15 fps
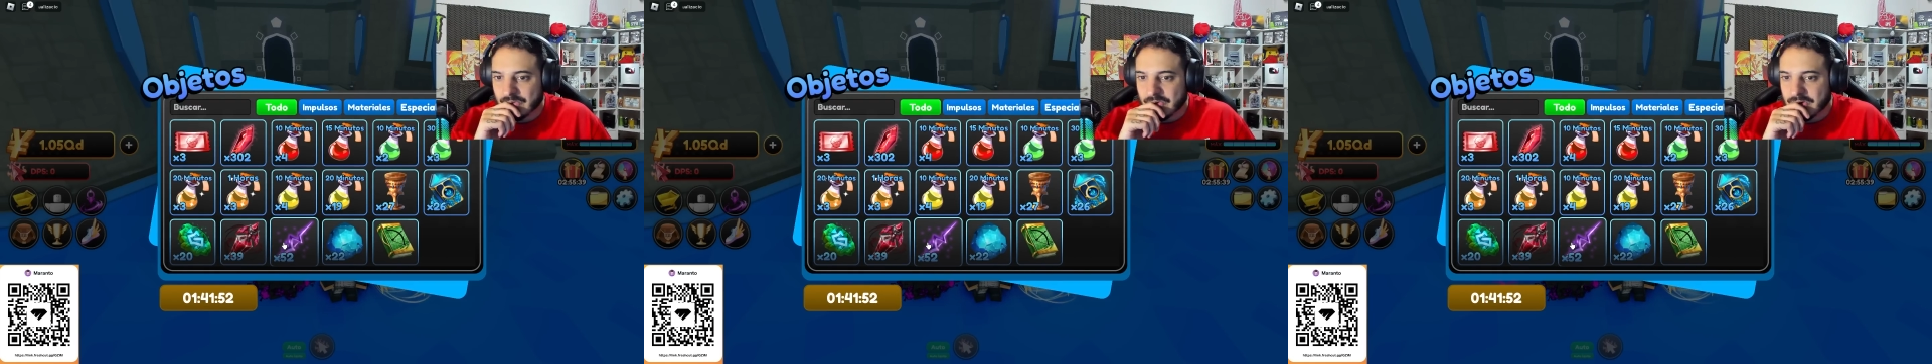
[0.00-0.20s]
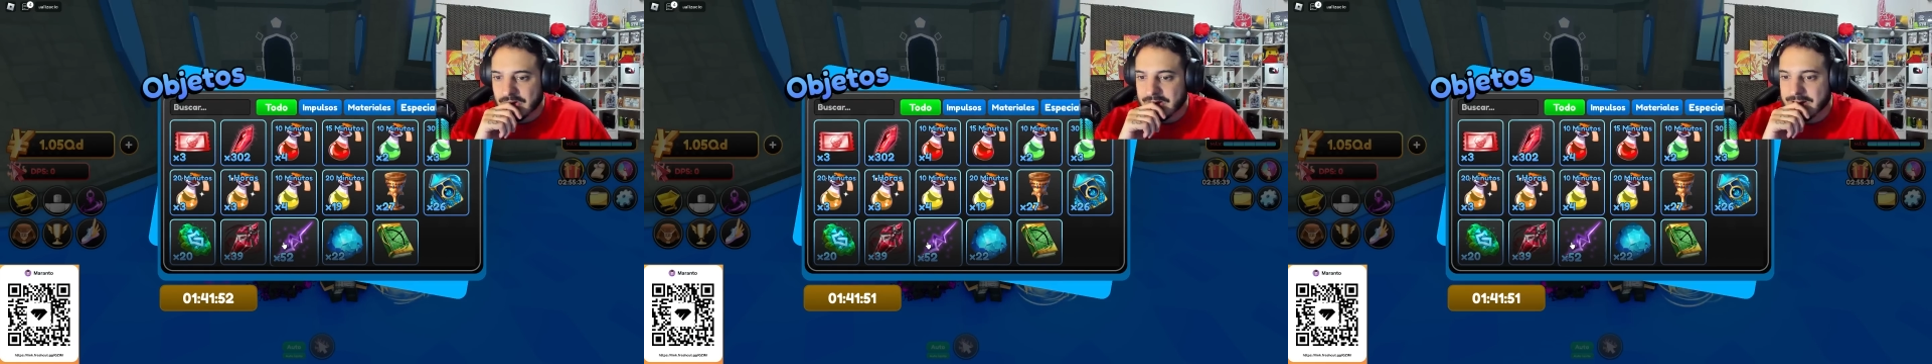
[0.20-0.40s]

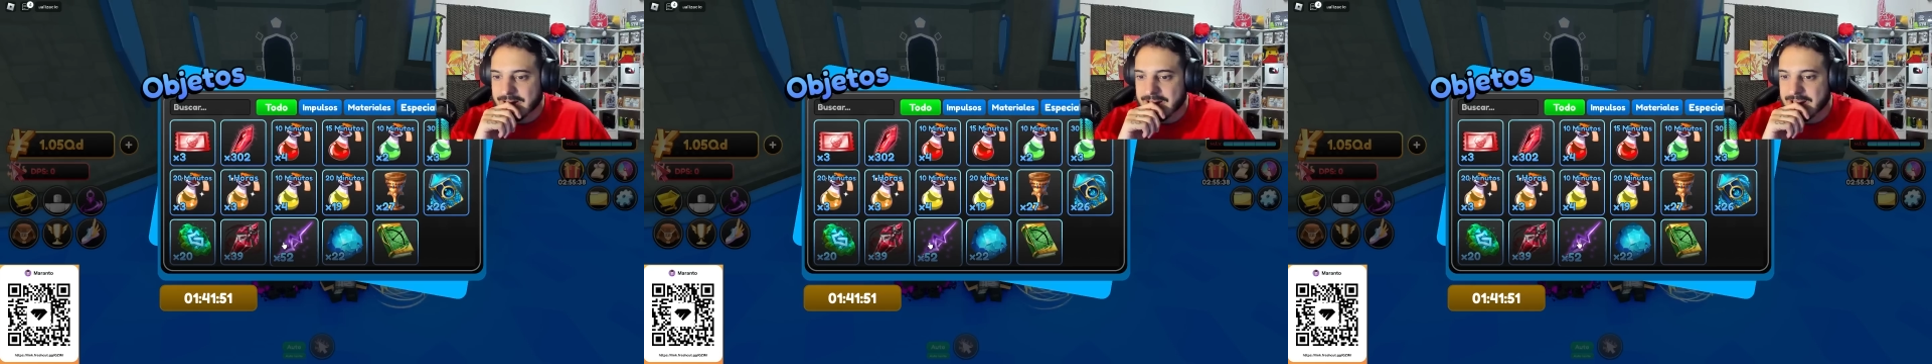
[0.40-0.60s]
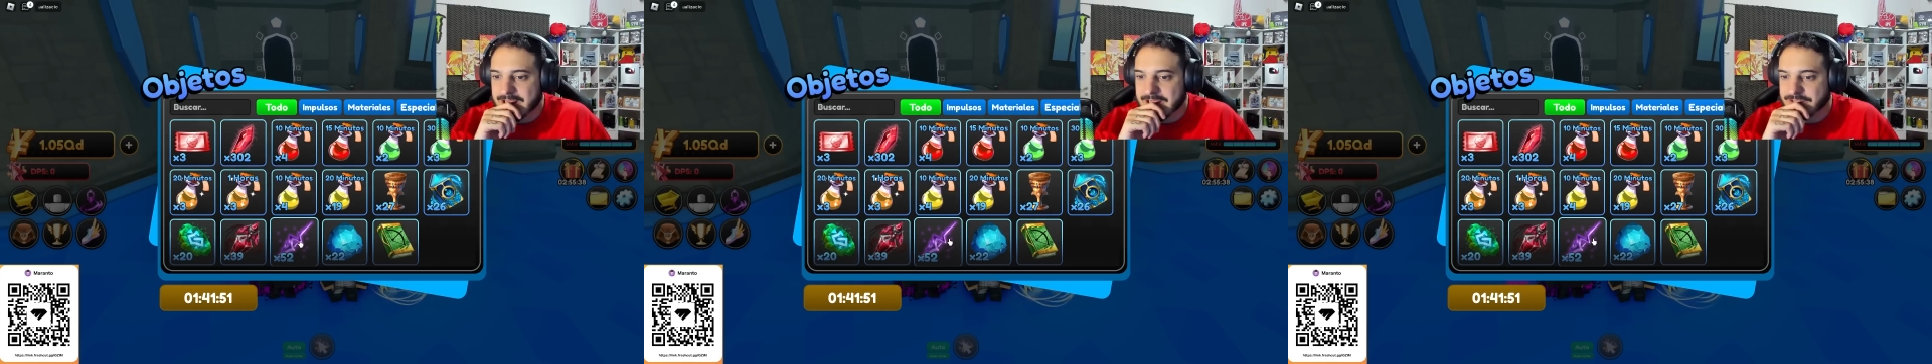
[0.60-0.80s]

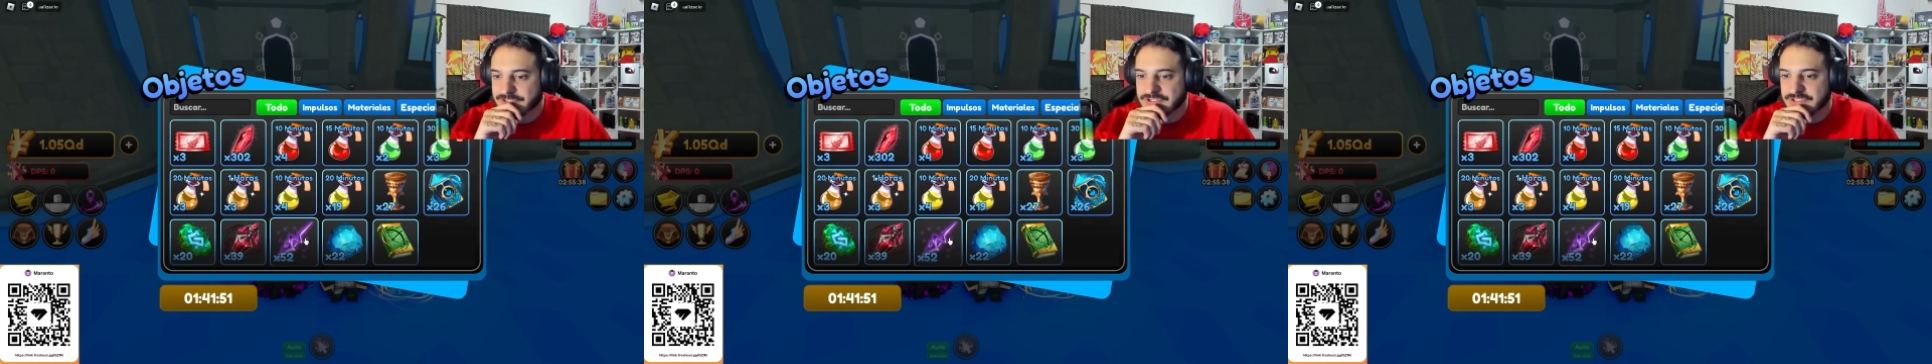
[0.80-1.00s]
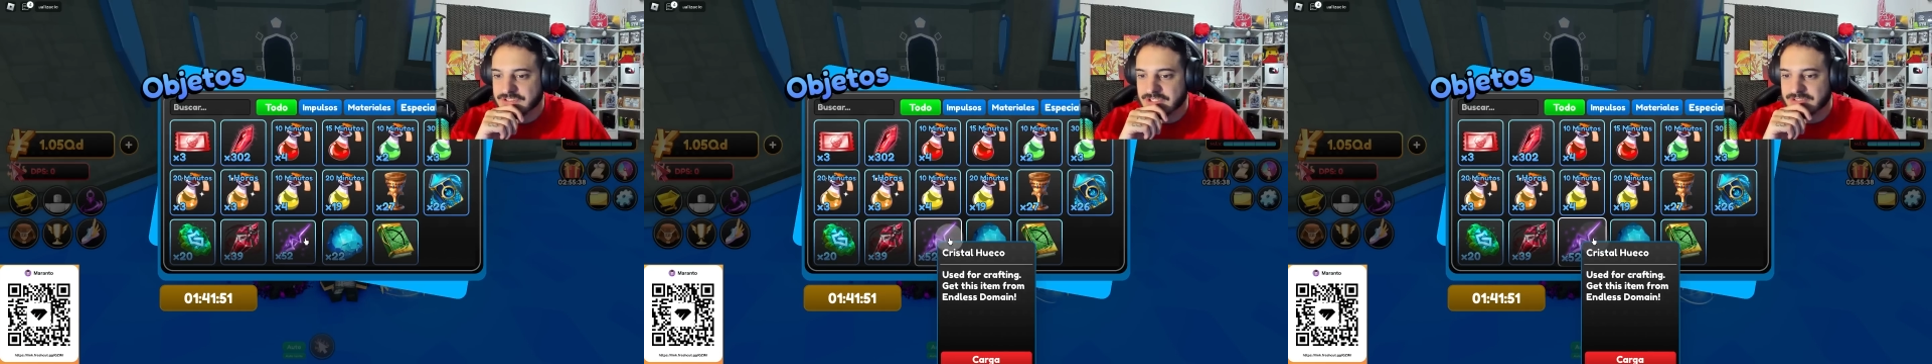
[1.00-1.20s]
Ah,
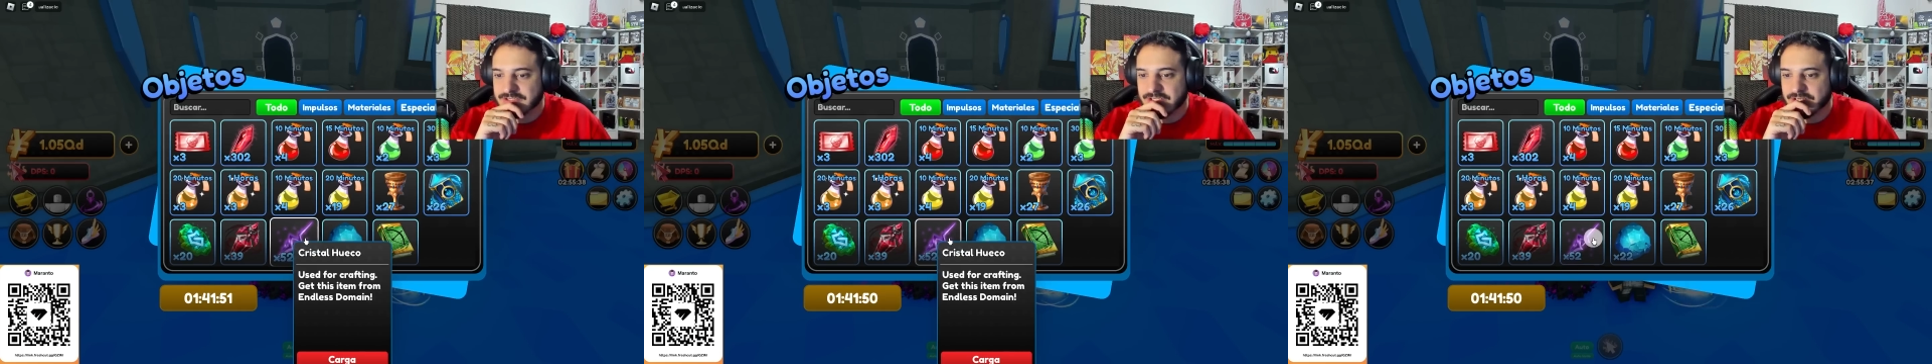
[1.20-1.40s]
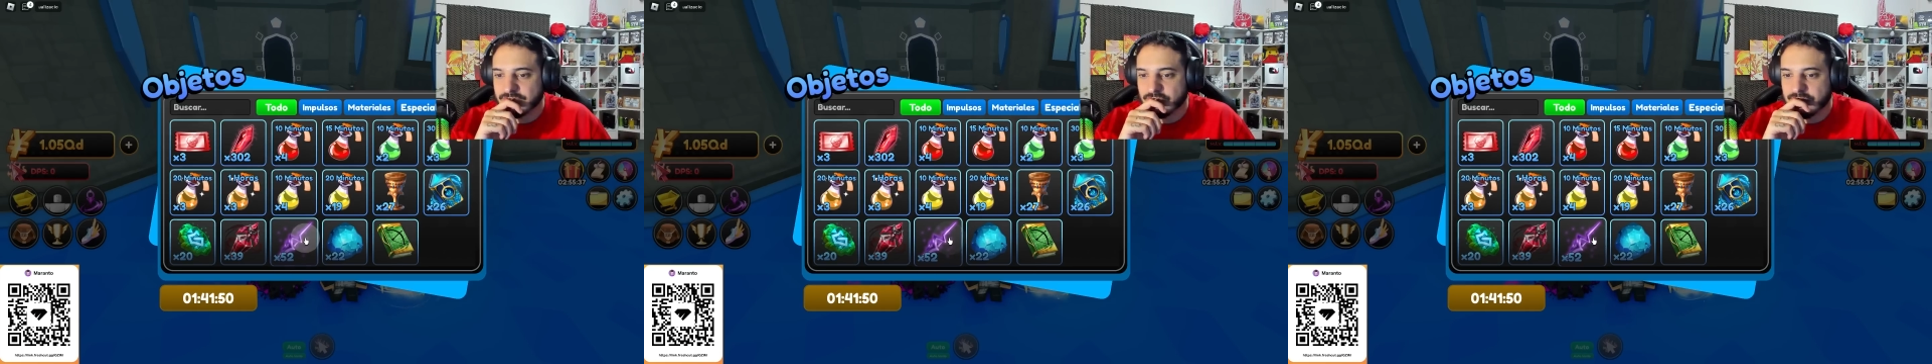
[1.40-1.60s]
entonces estás
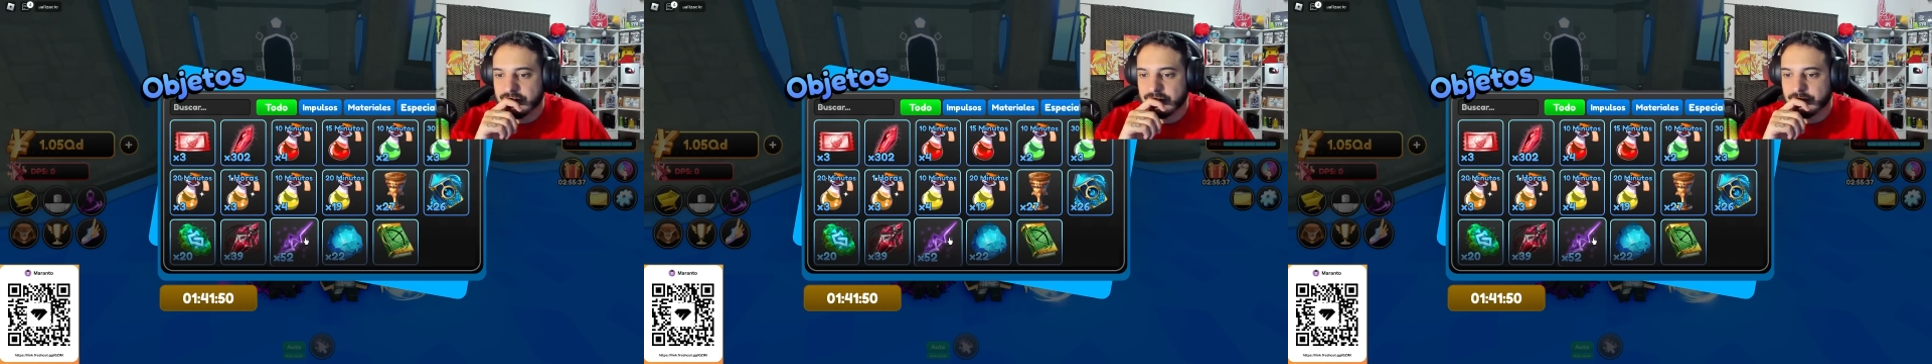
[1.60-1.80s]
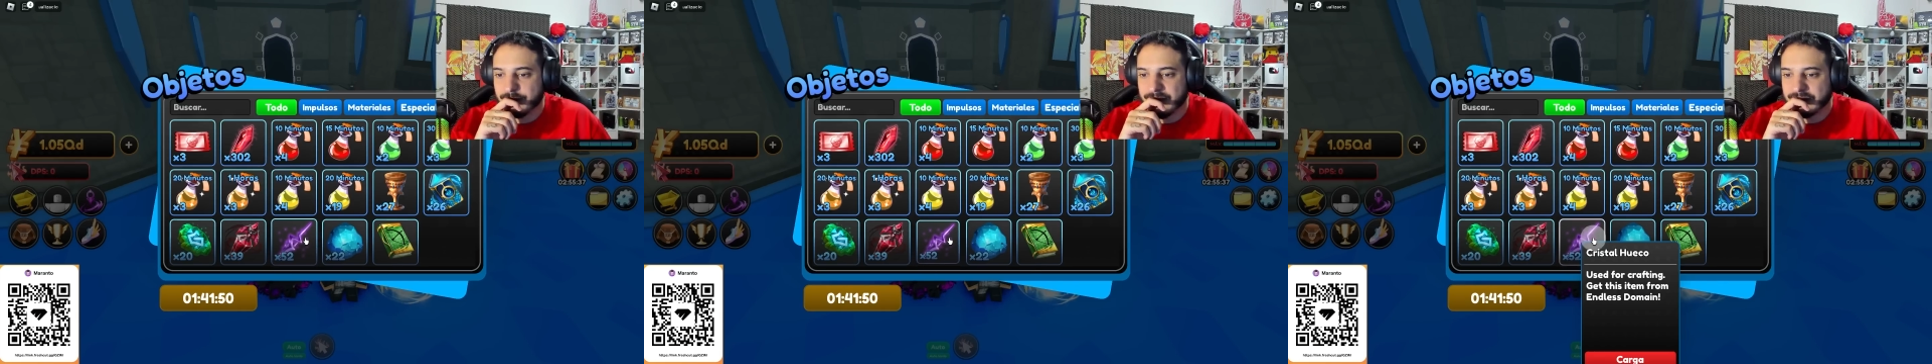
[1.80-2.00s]
tirándole el,